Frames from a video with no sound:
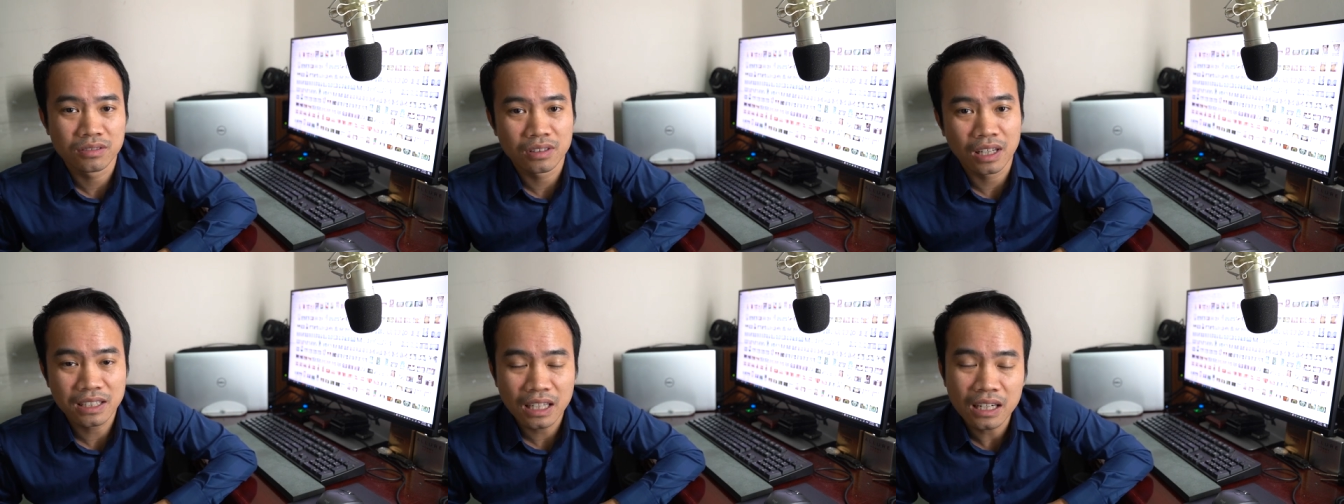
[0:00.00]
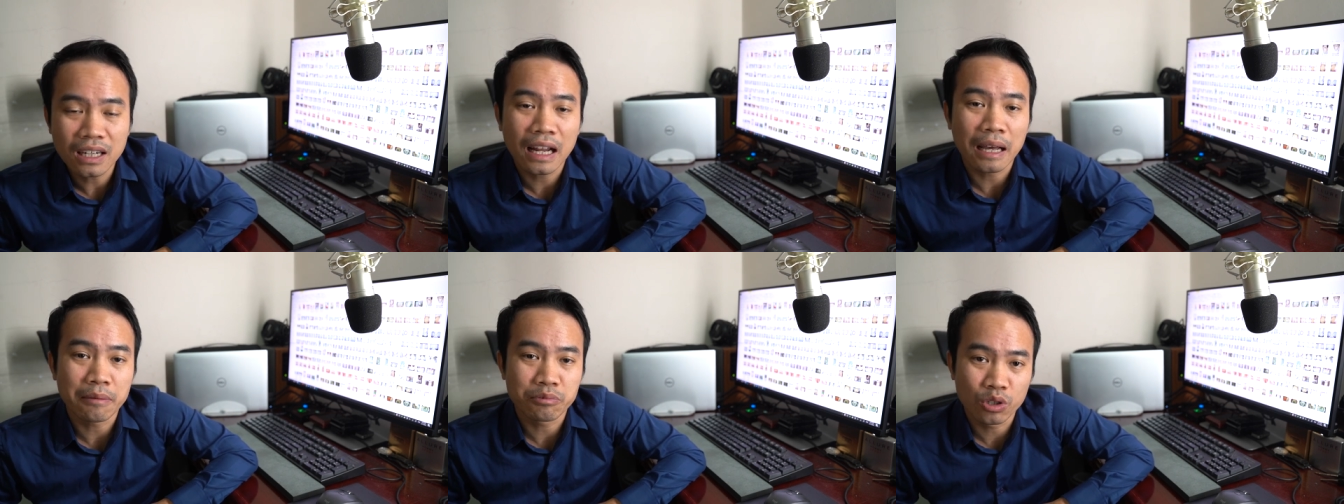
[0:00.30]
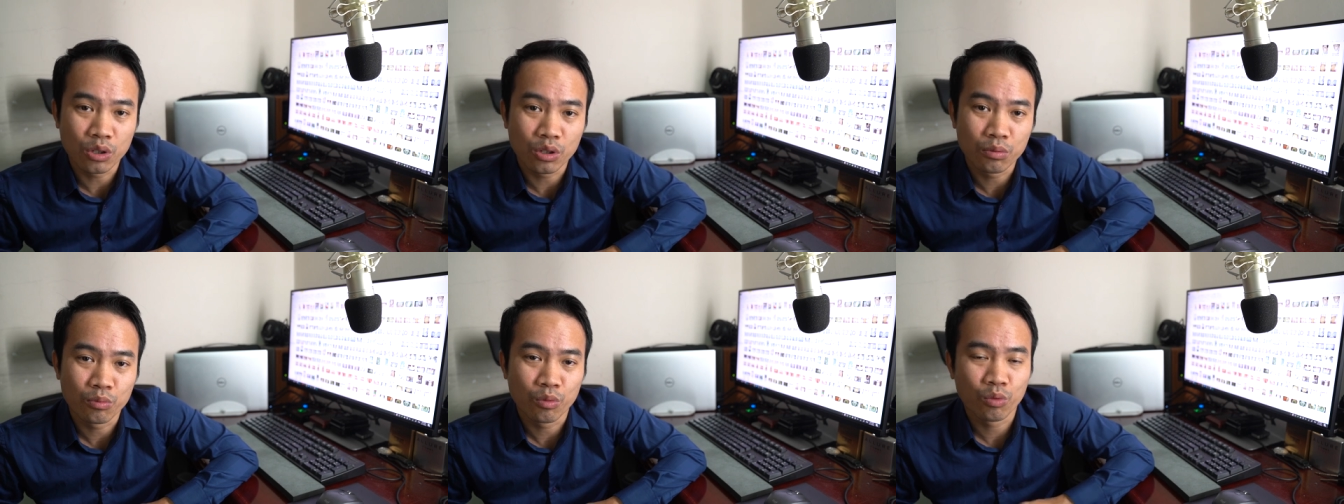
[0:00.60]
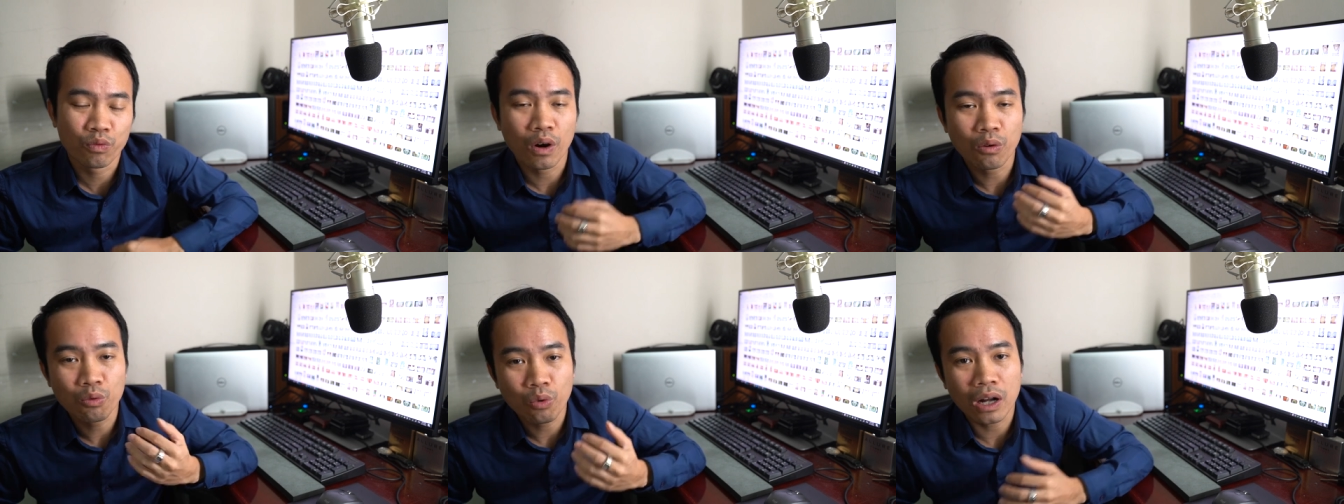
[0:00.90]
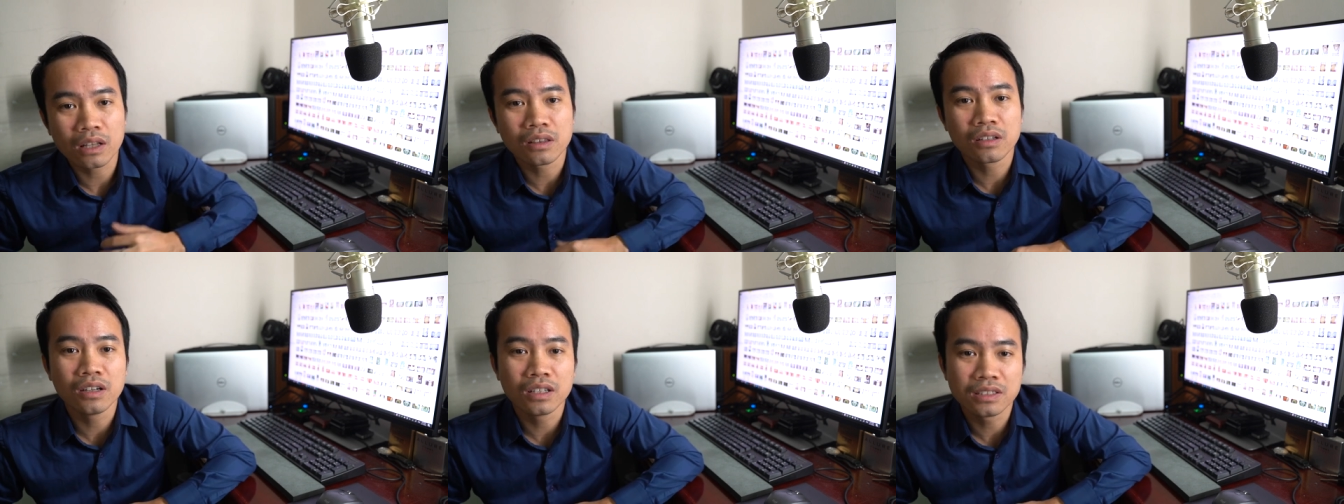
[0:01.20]
đã rất là đẹp rồi phong
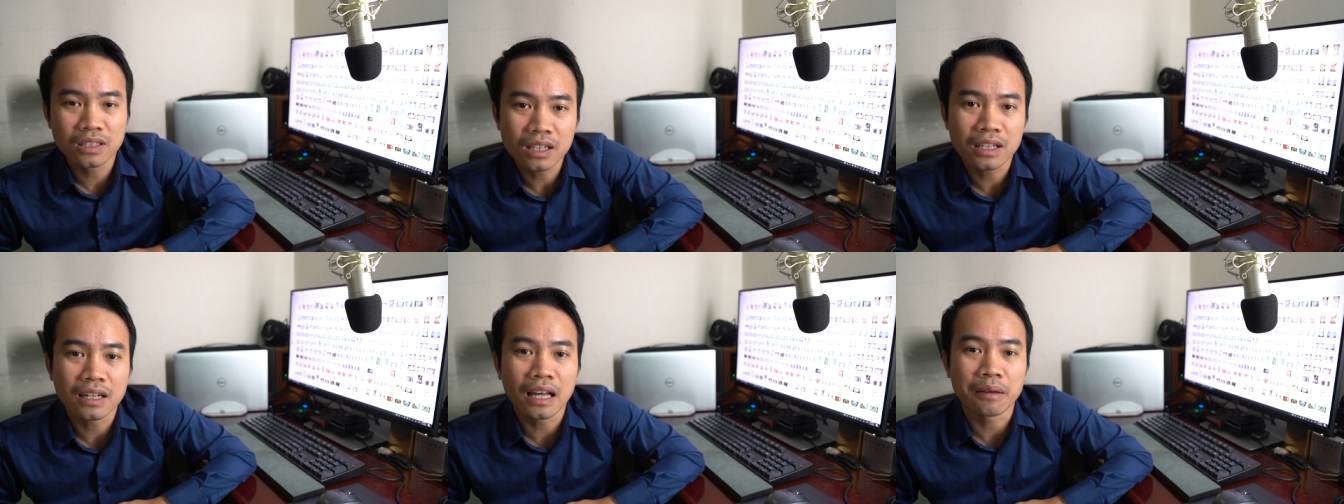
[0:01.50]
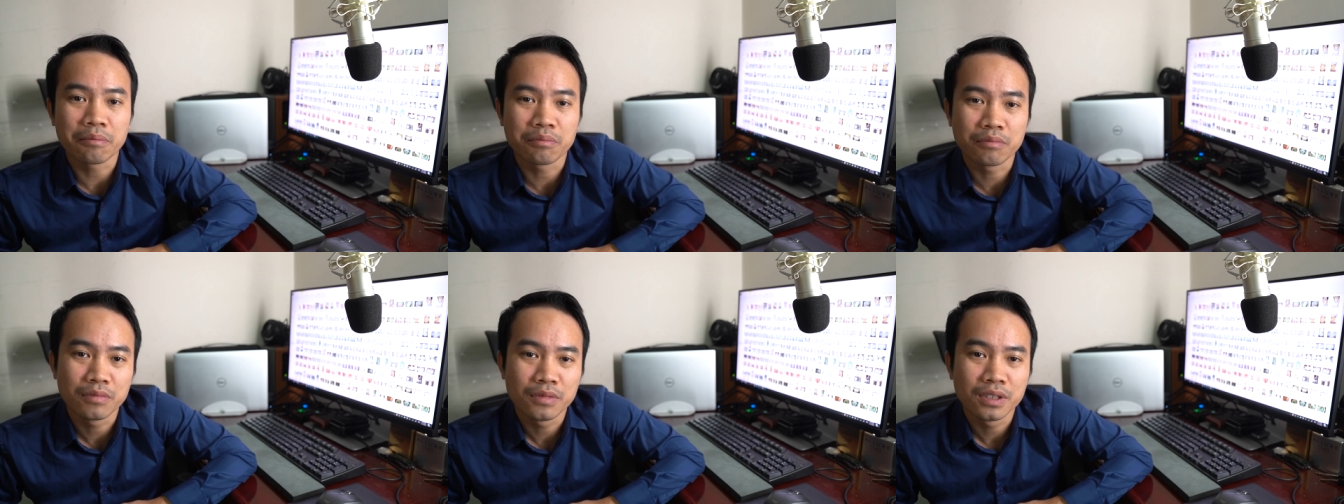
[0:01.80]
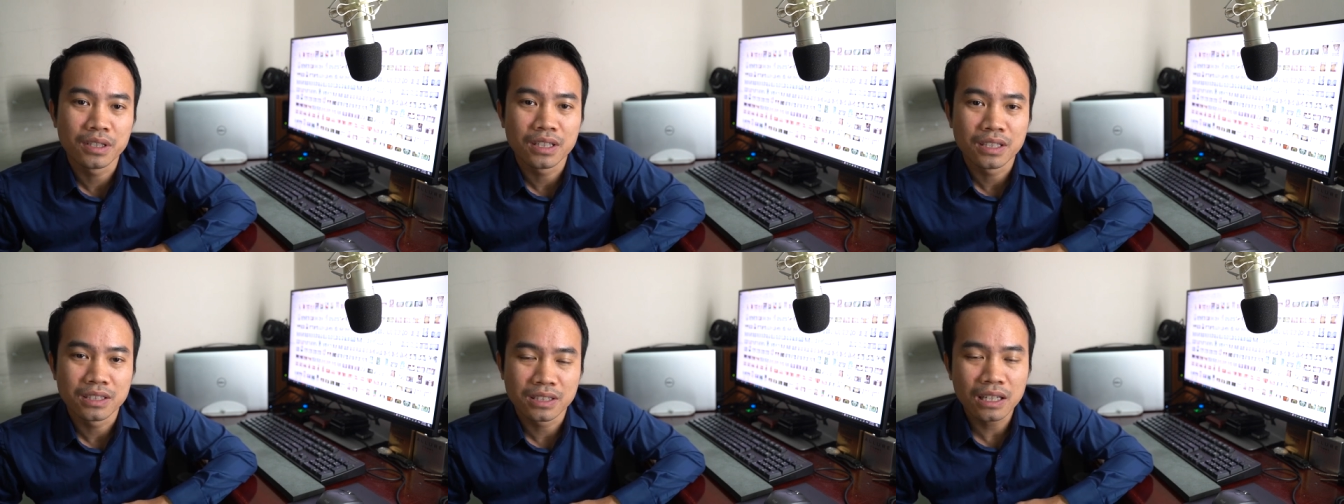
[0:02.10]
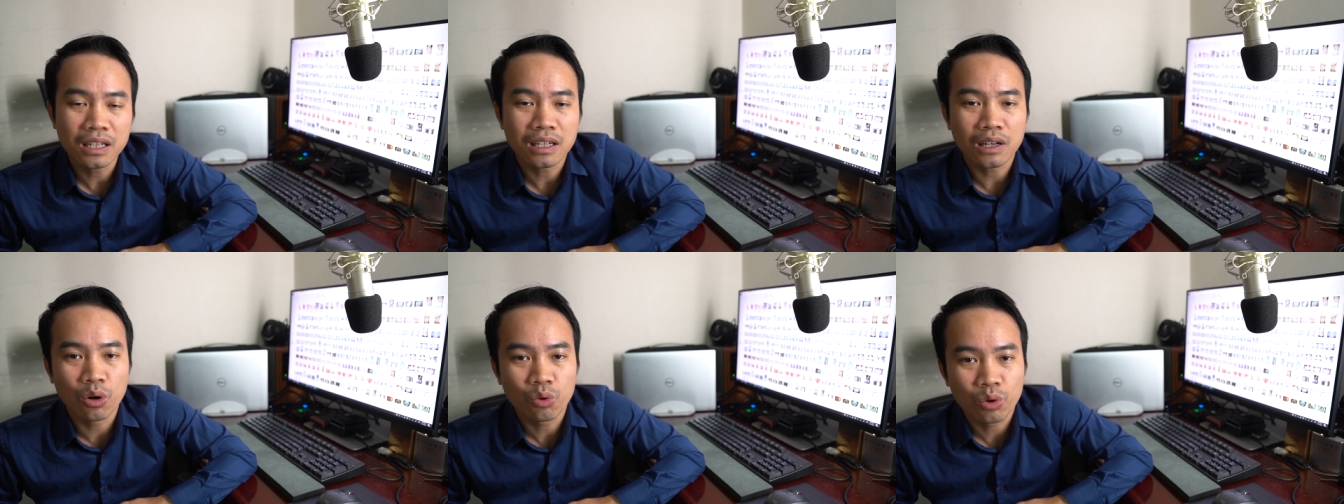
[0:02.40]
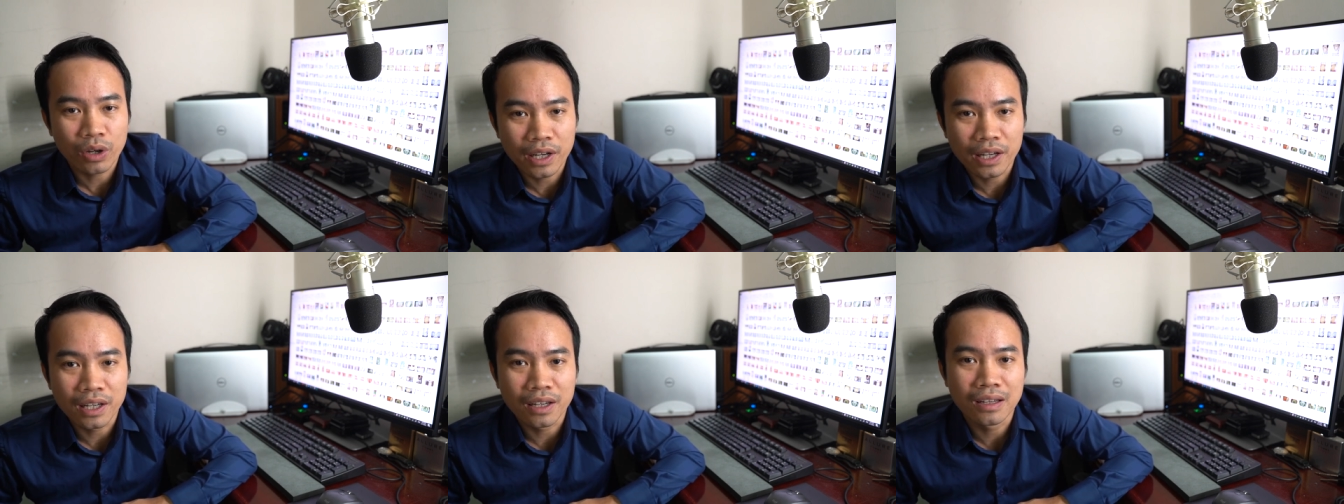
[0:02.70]
hoa tươi rất là đẹp rất là
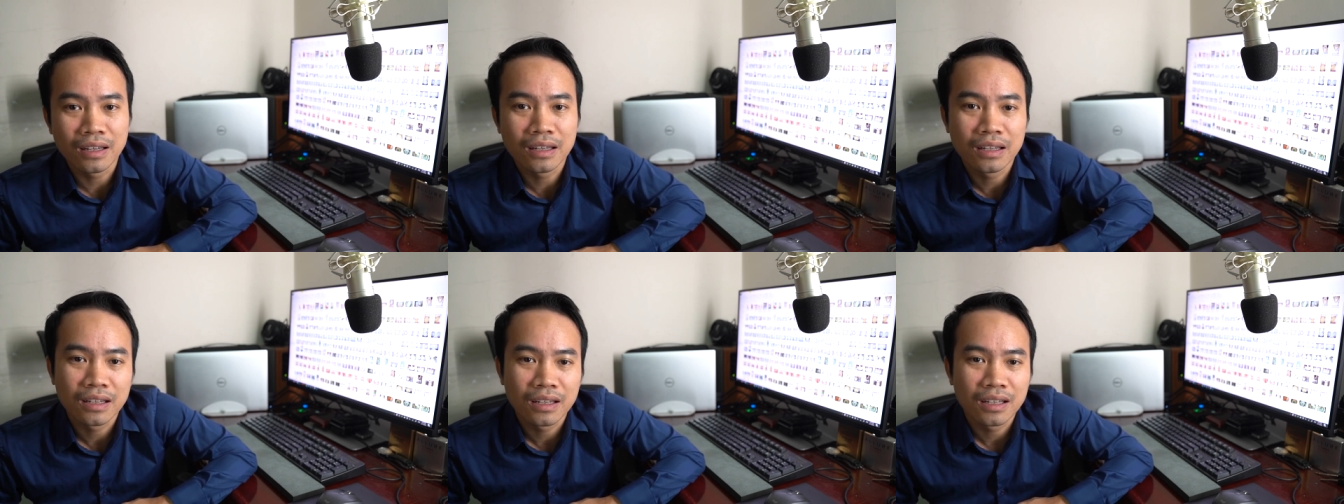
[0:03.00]
cầu kỳ